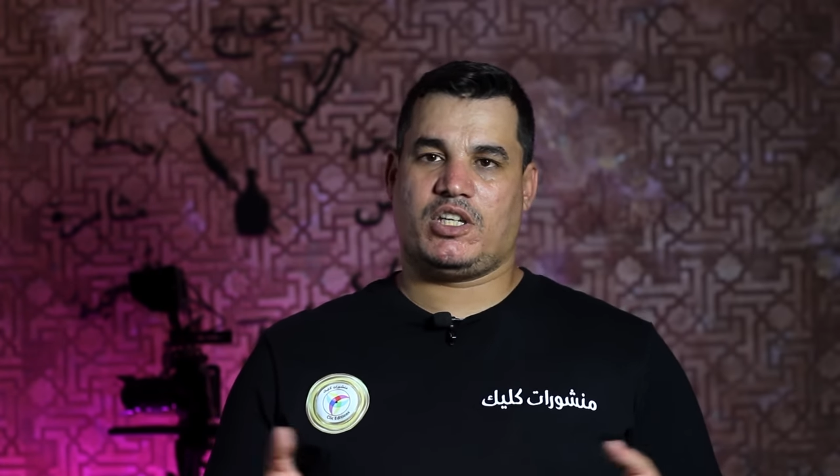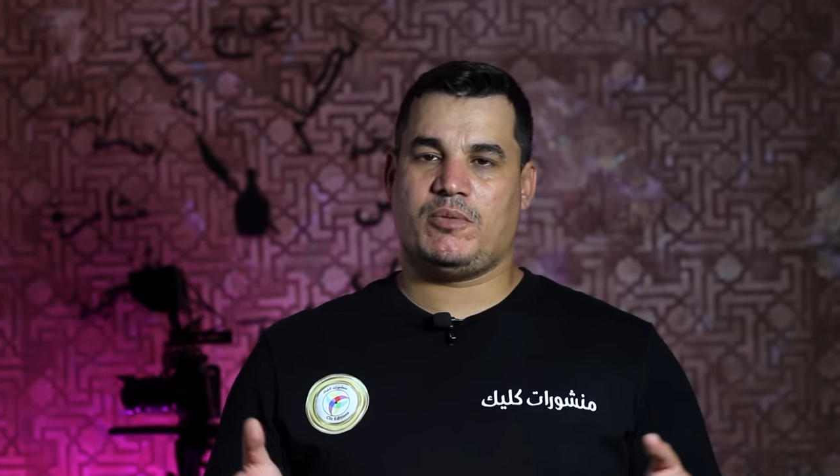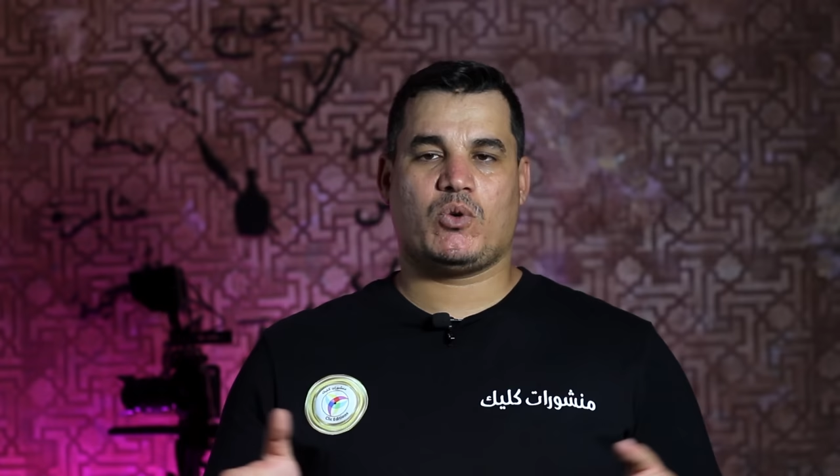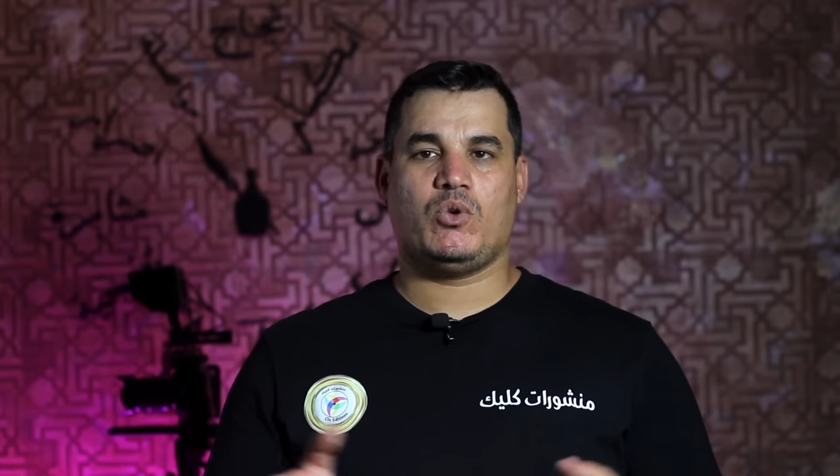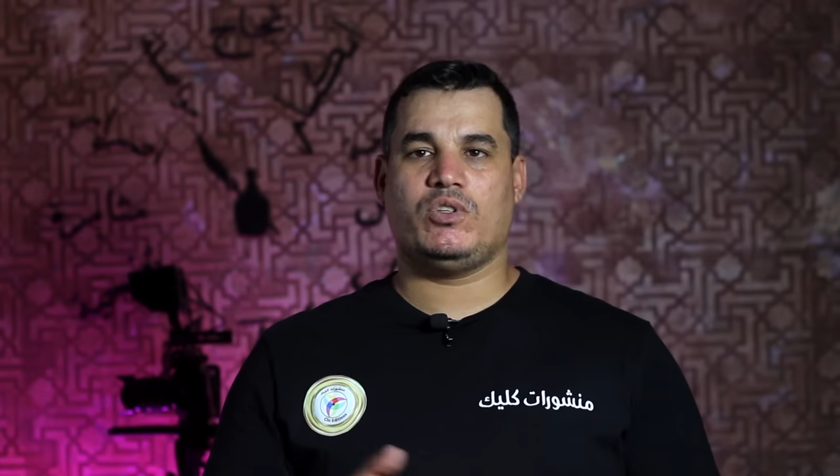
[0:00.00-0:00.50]

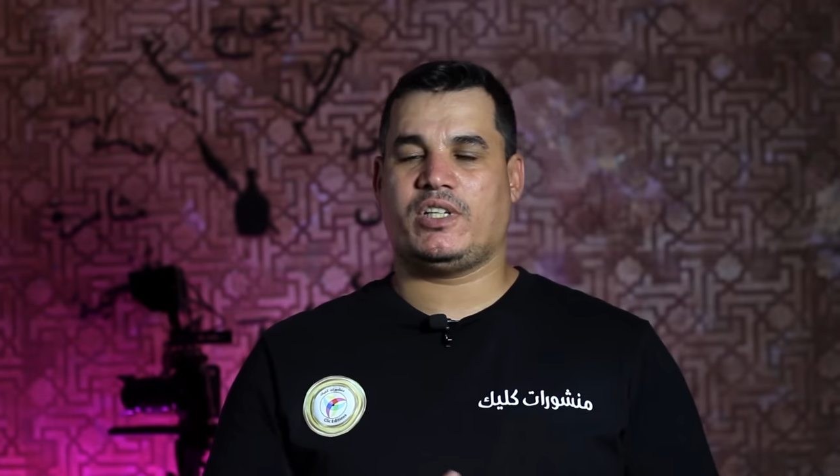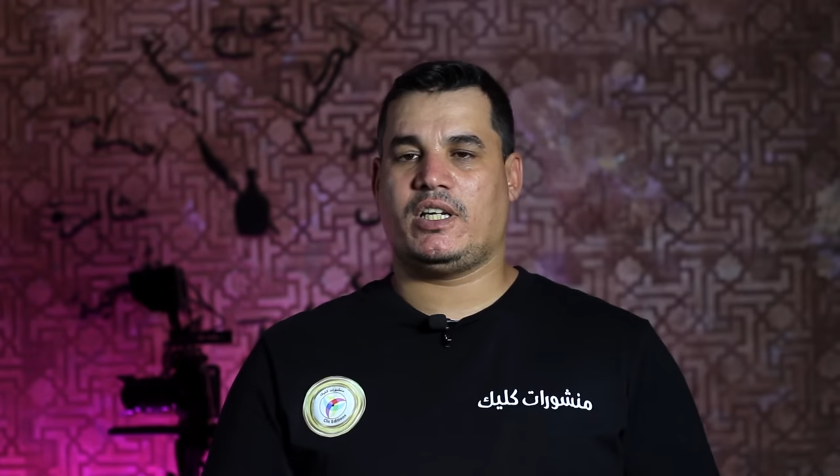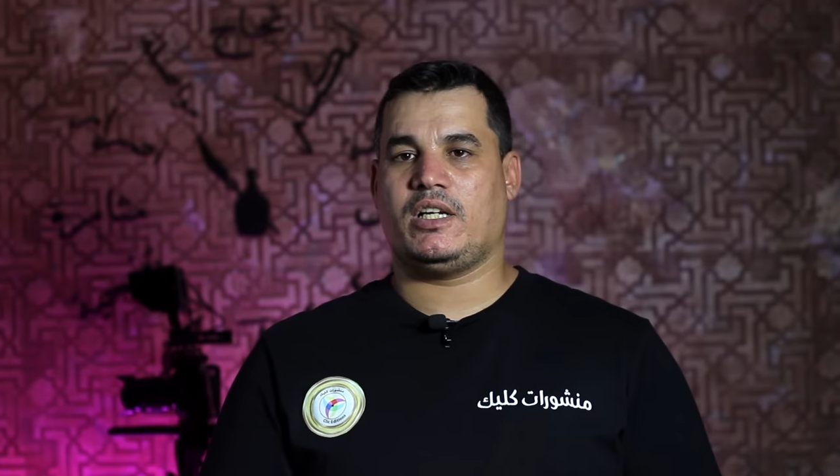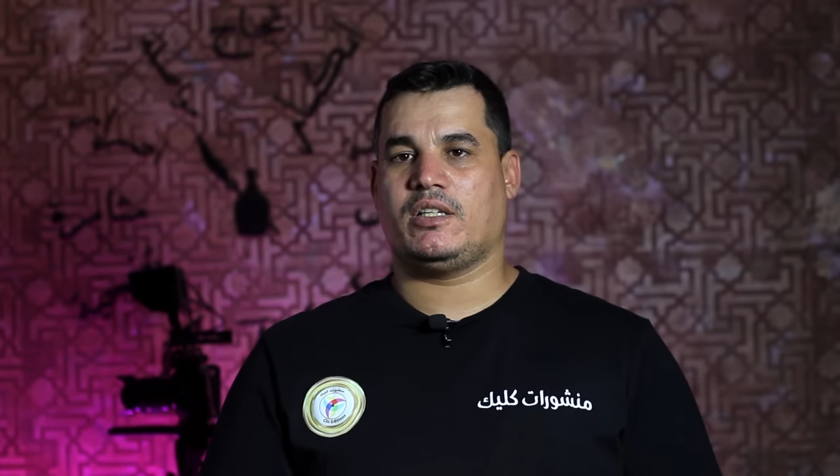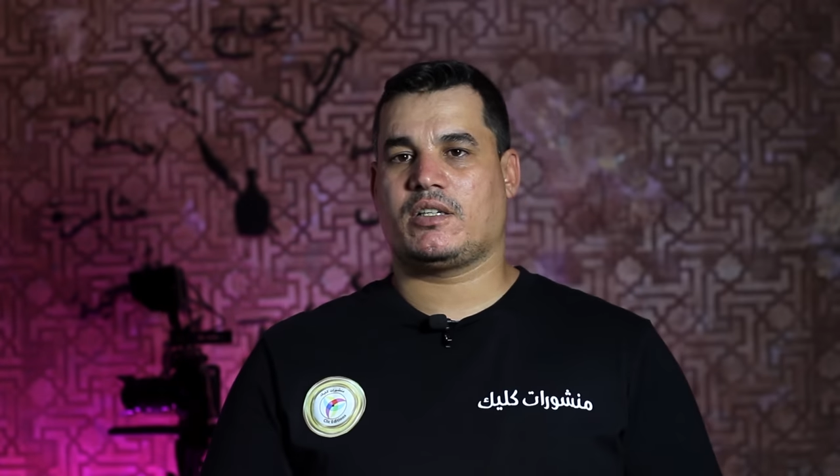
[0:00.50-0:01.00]
كما كل
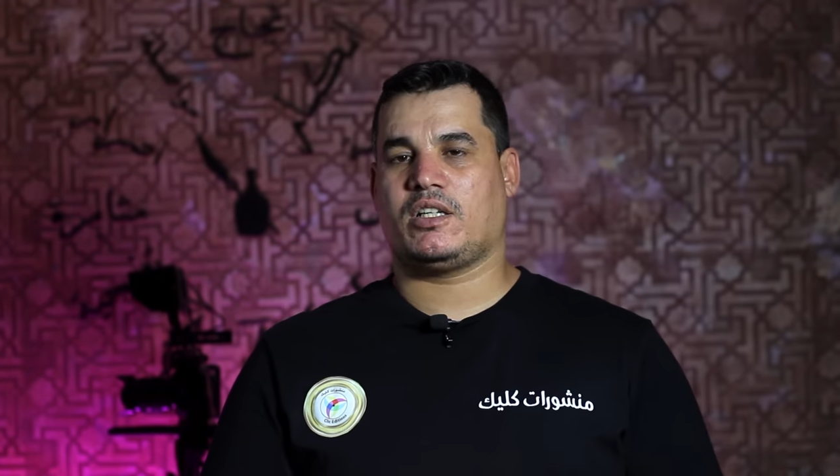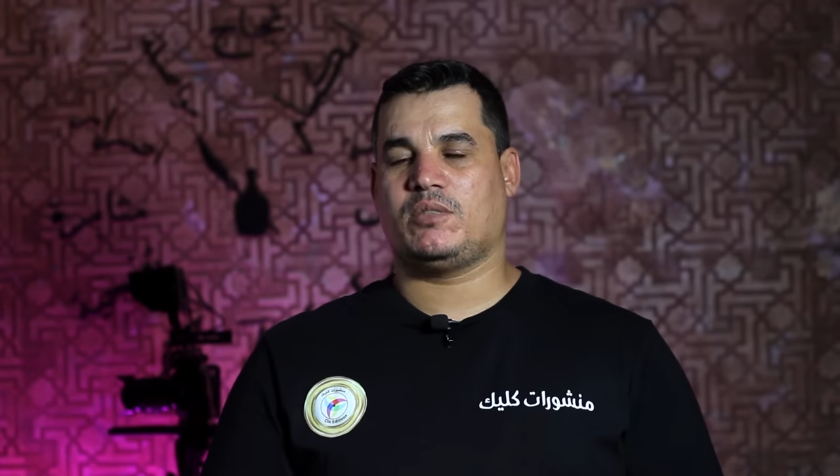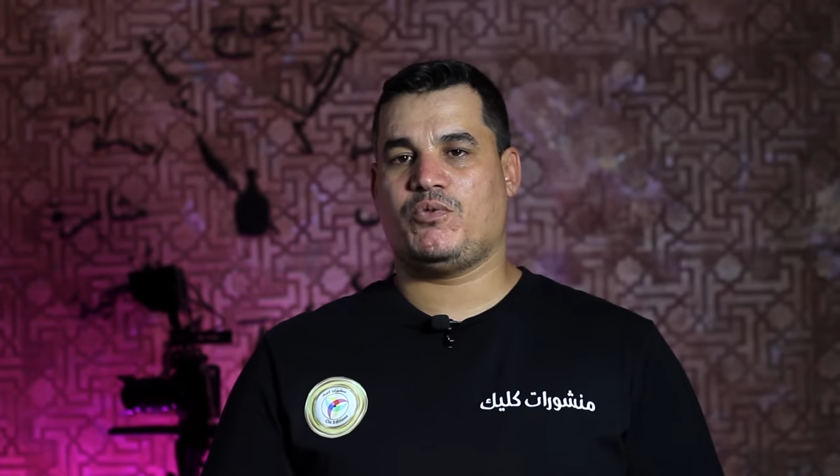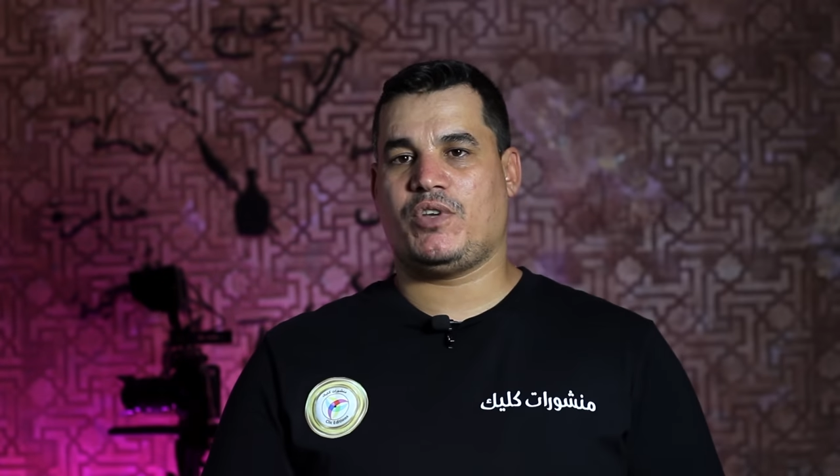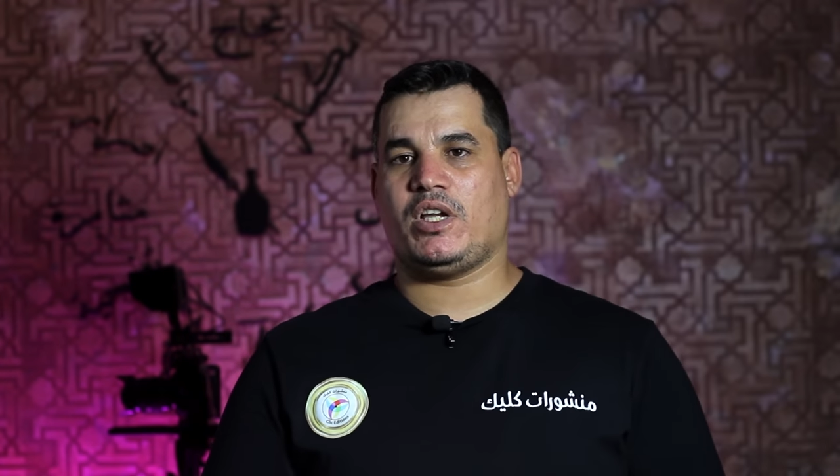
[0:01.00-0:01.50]
سنه
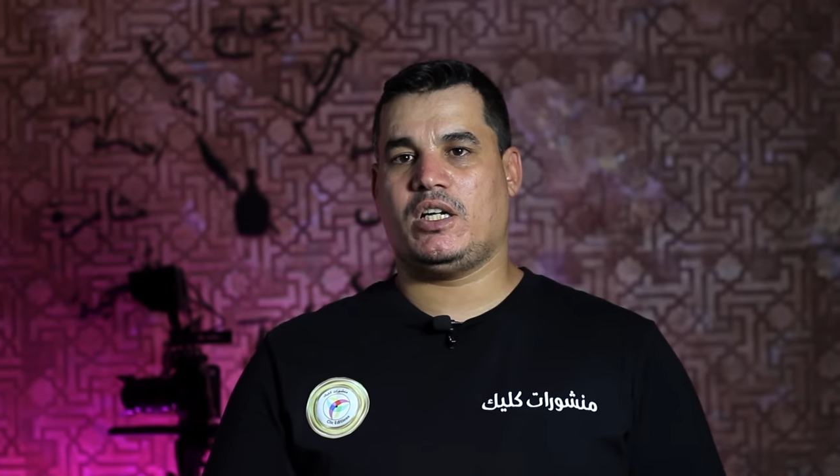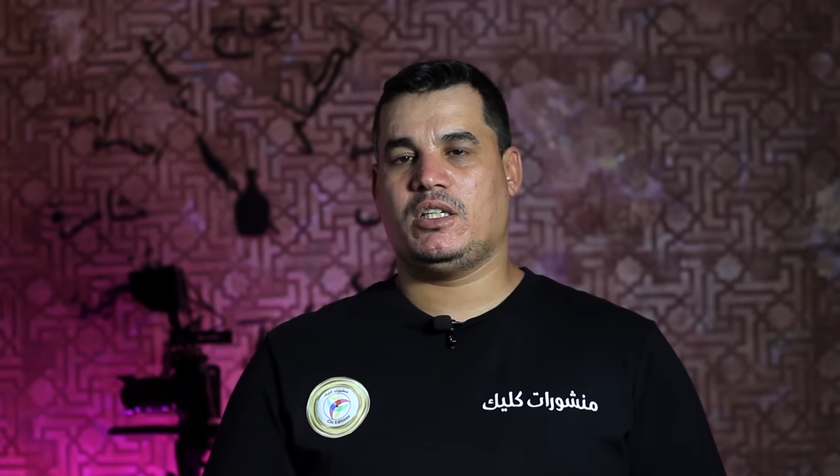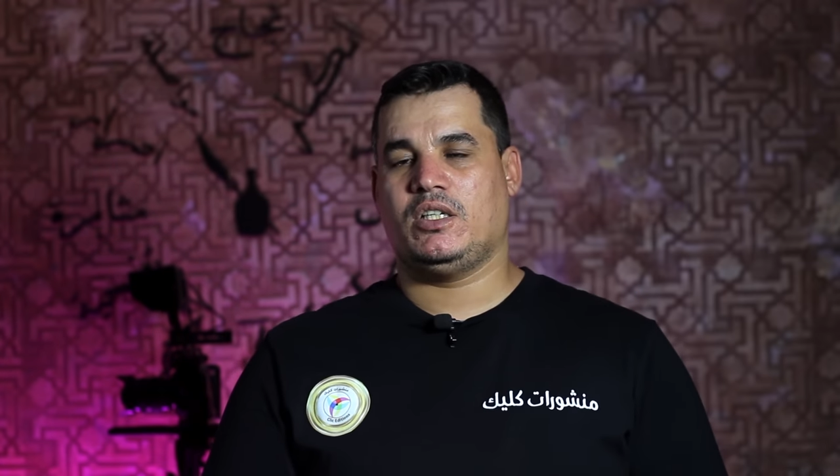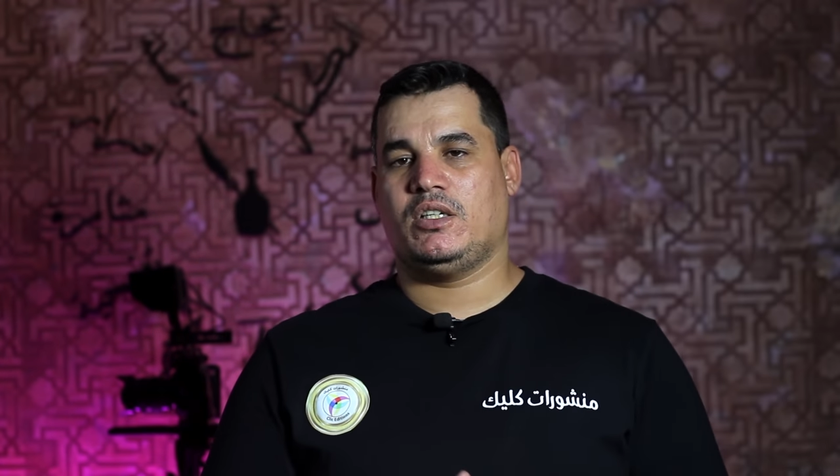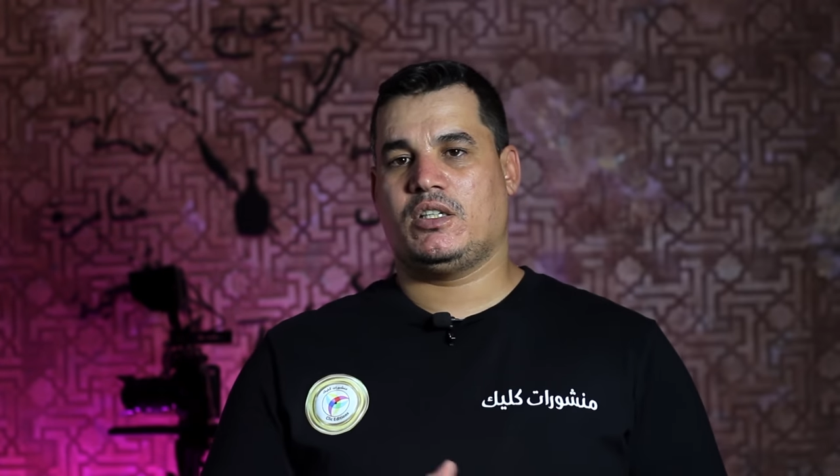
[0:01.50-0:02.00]
نقدموا فيها